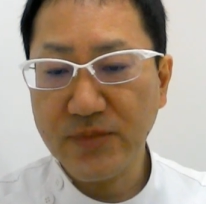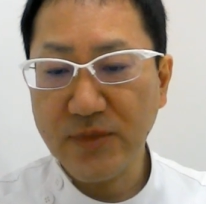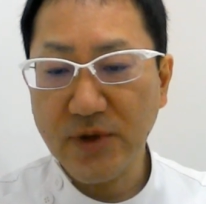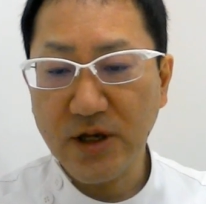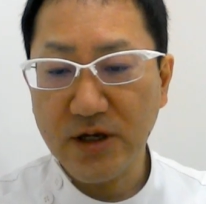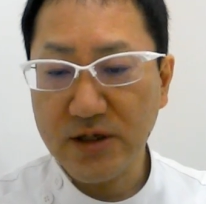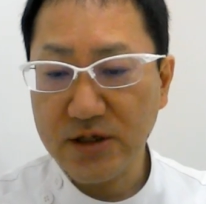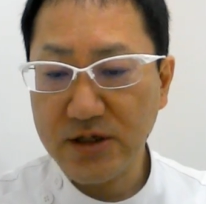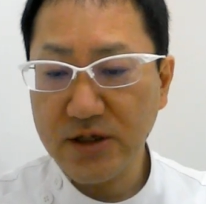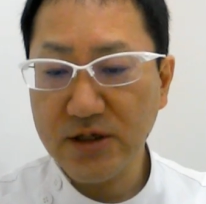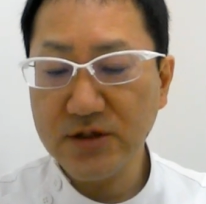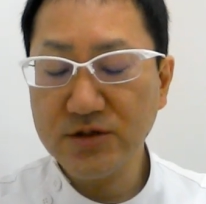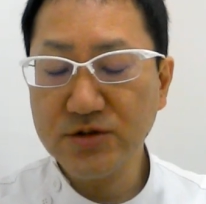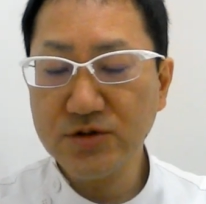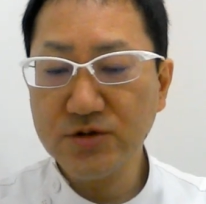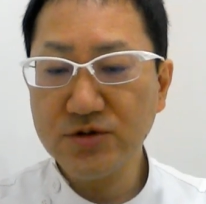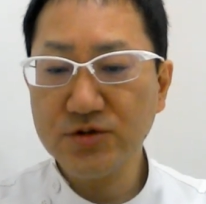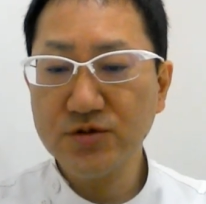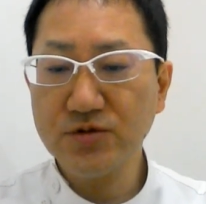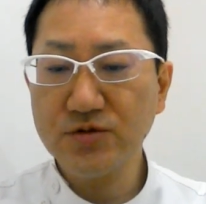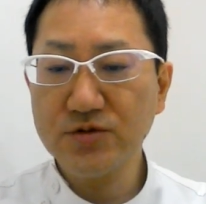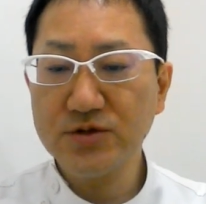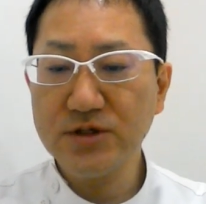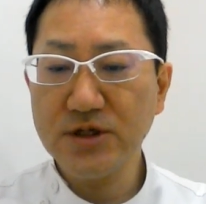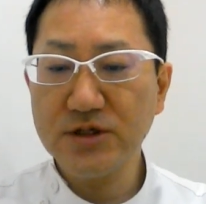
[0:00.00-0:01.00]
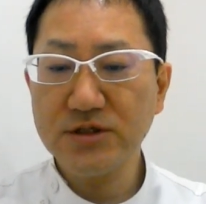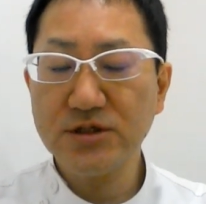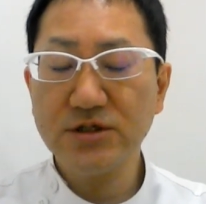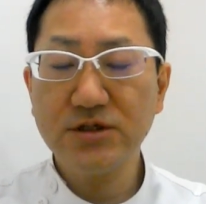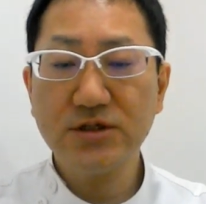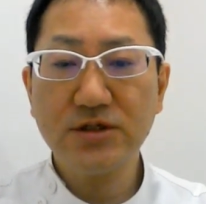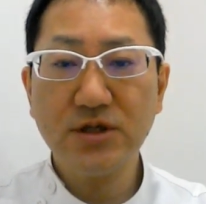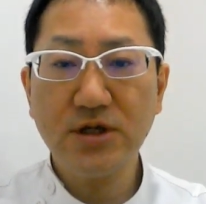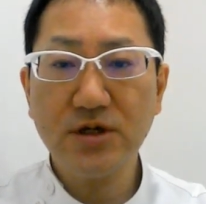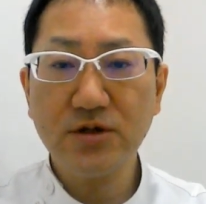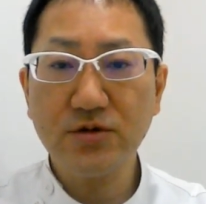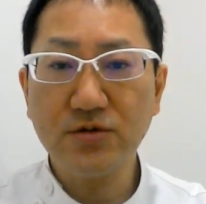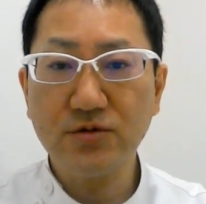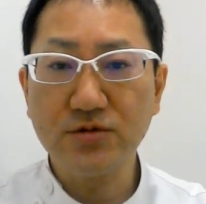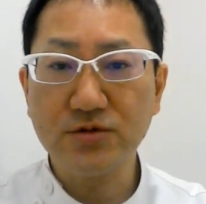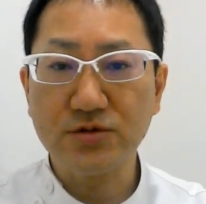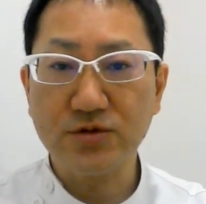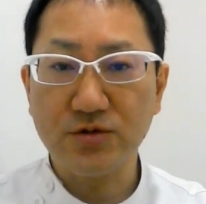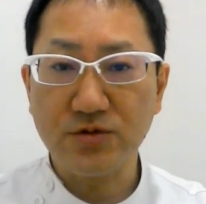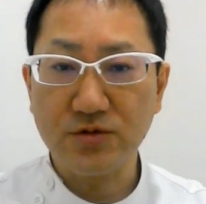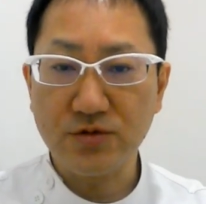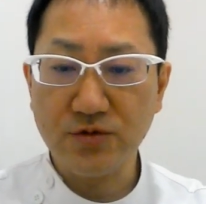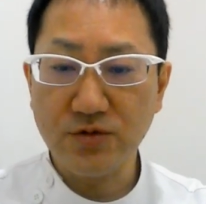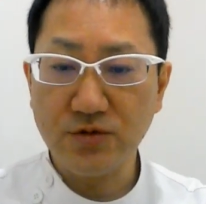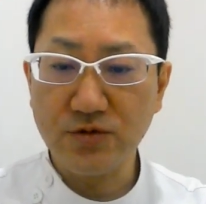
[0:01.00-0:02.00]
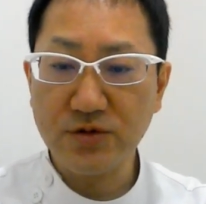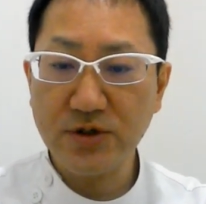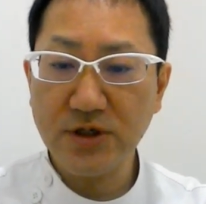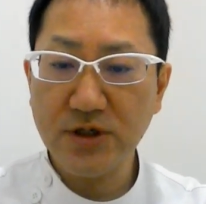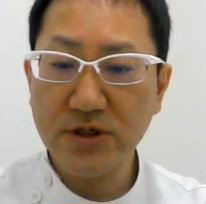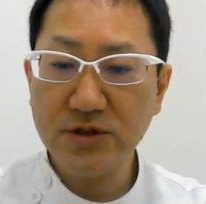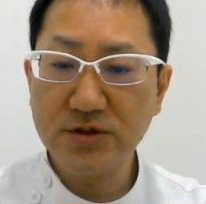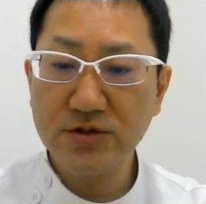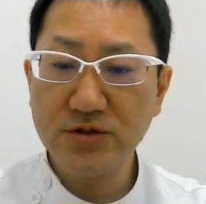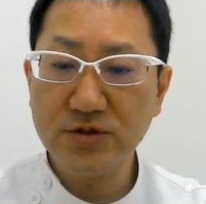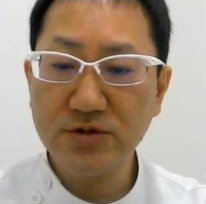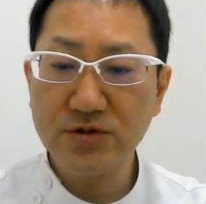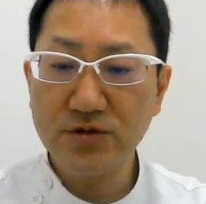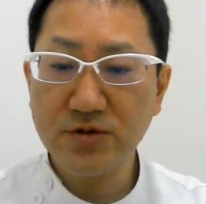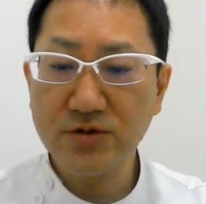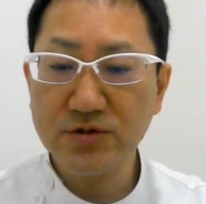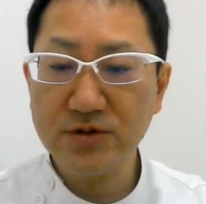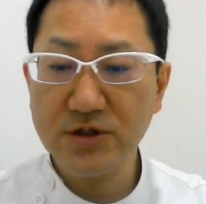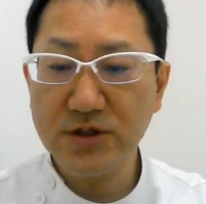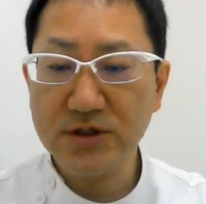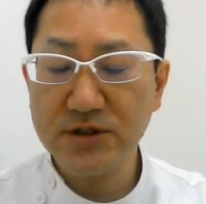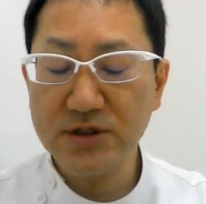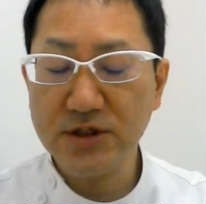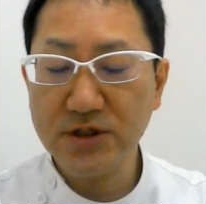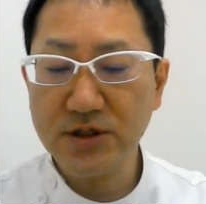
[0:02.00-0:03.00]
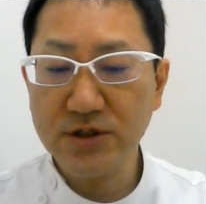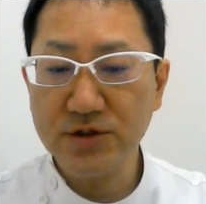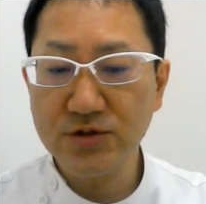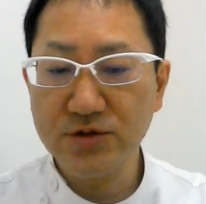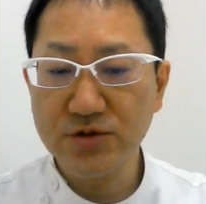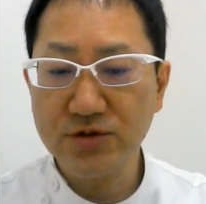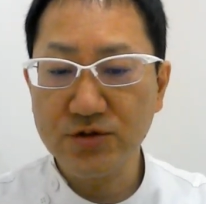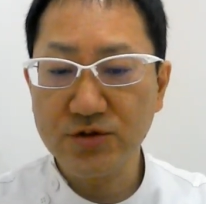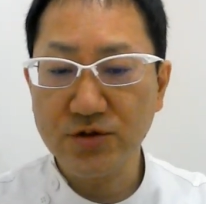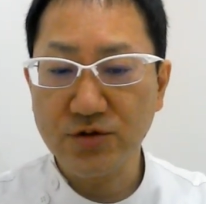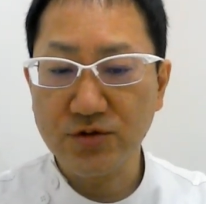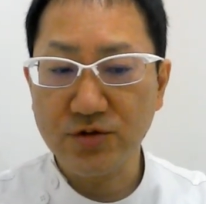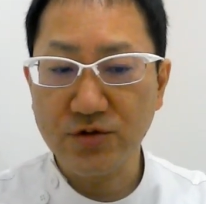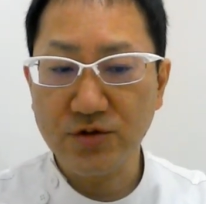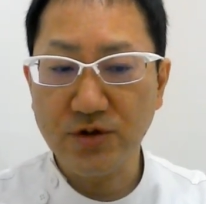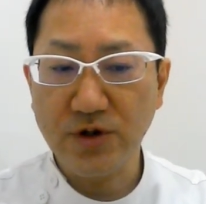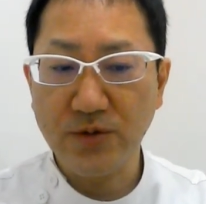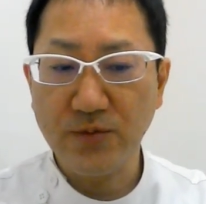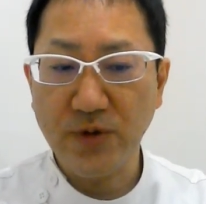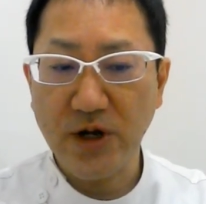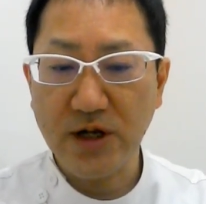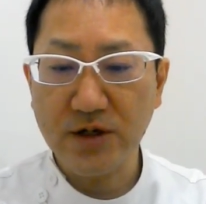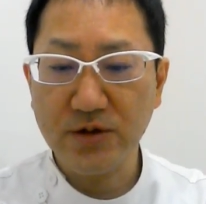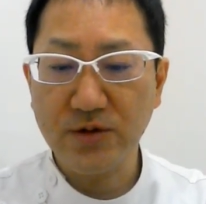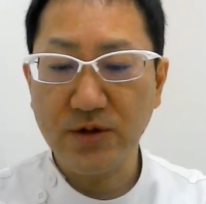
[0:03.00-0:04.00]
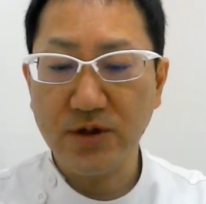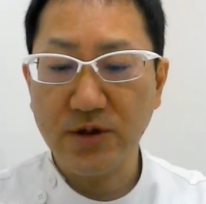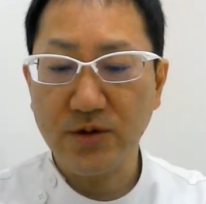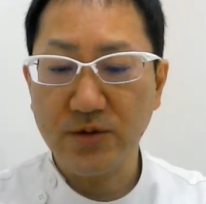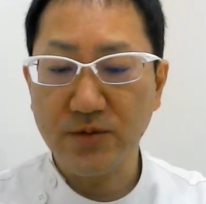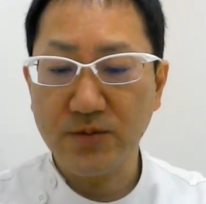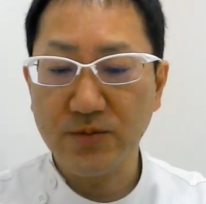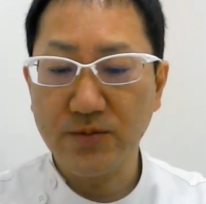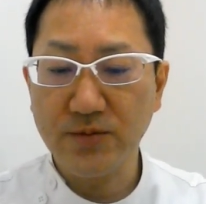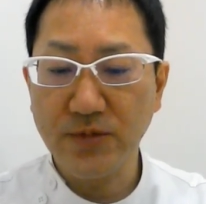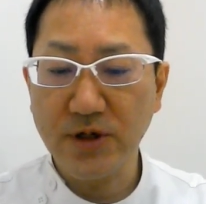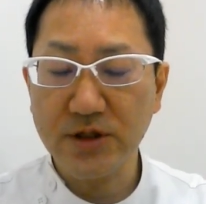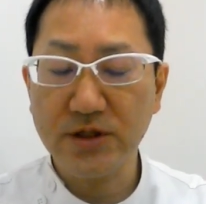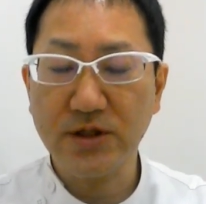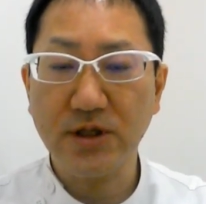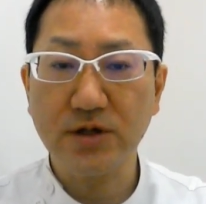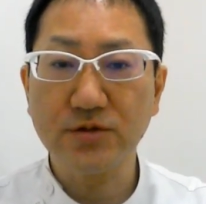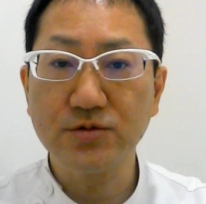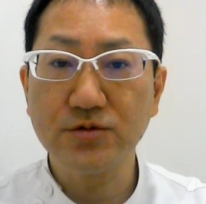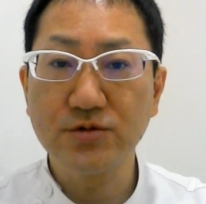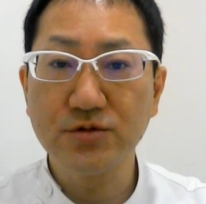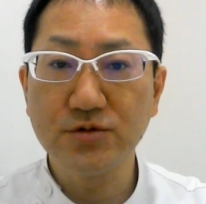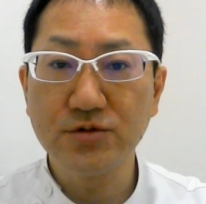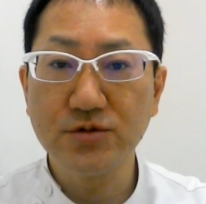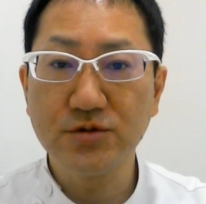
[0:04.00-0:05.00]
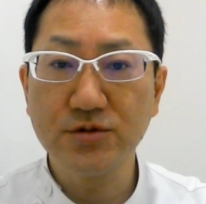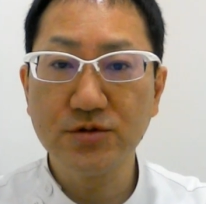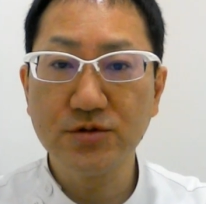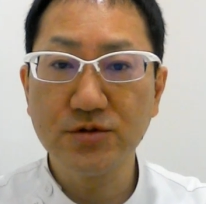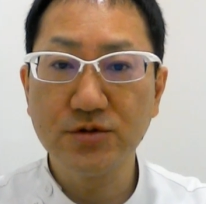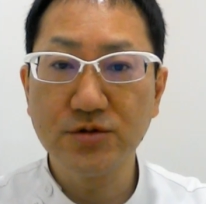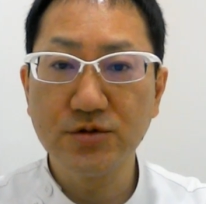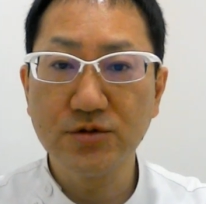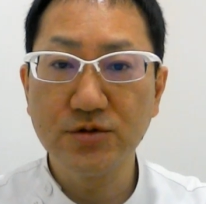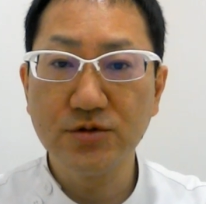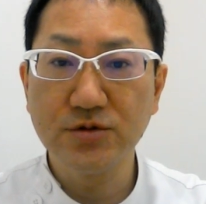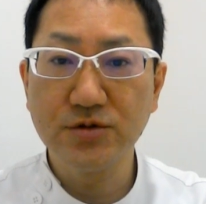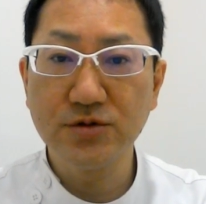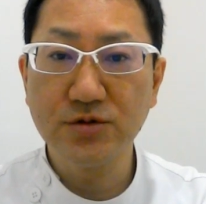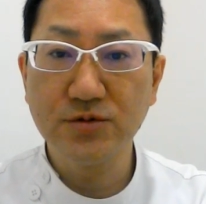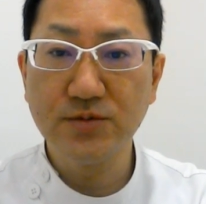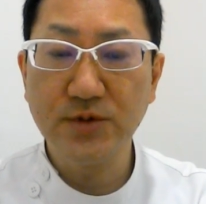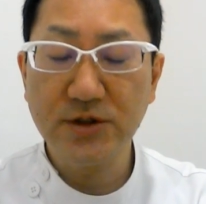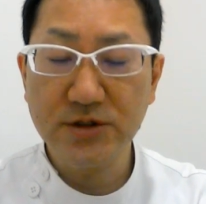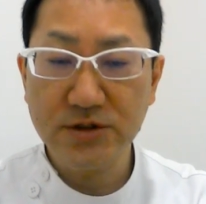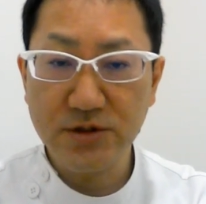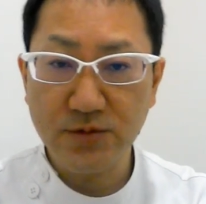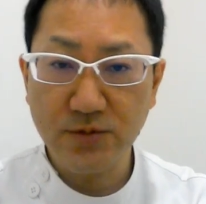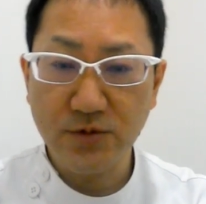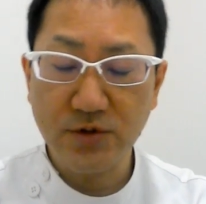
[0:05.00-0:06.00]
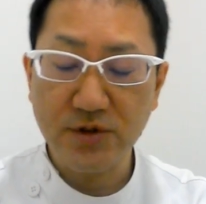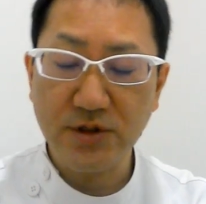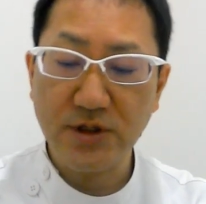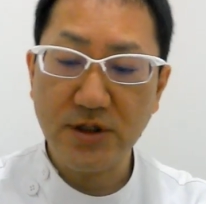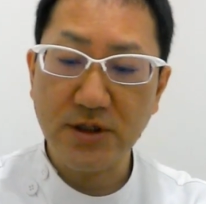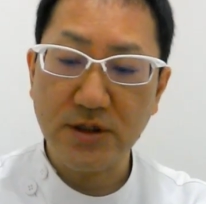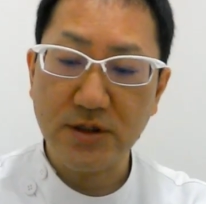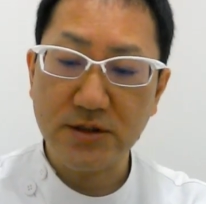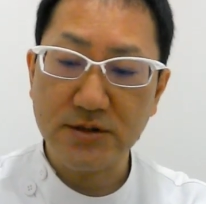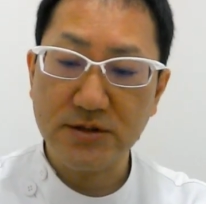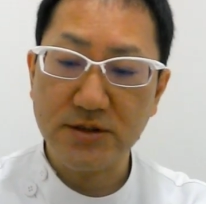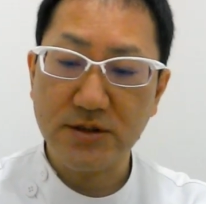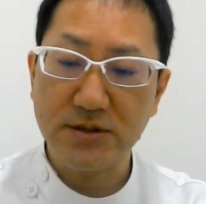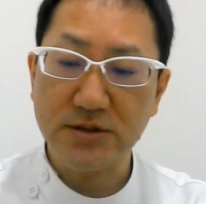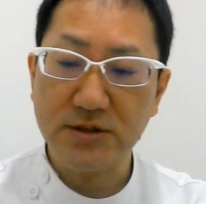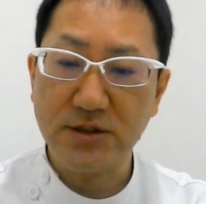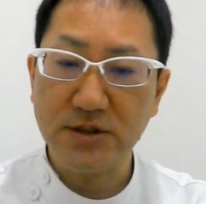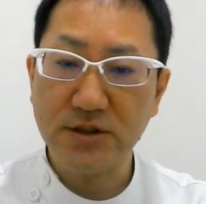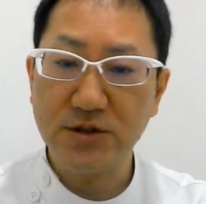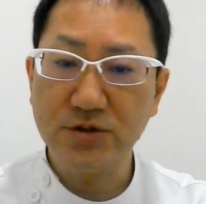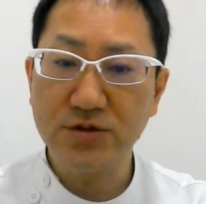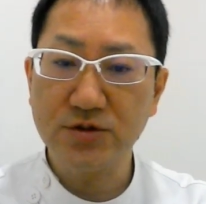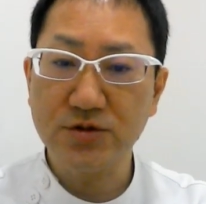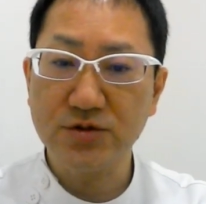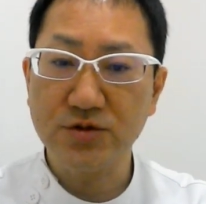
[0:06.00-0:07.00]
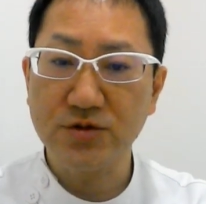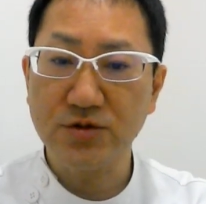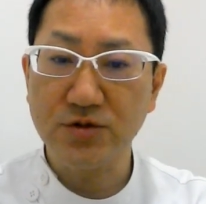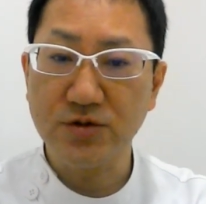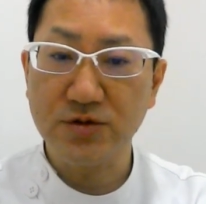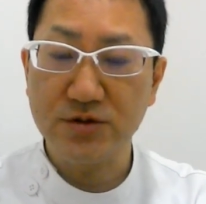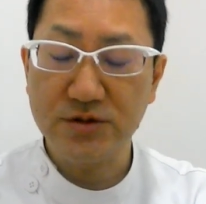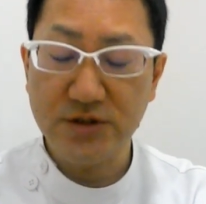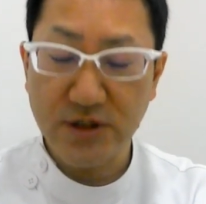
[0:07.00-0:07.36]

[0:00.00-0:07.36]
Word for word: 頚椎症性神経根症と頚椎症性脊髄症というのは、まあ、ある意味全く別物でですね、脊髄症、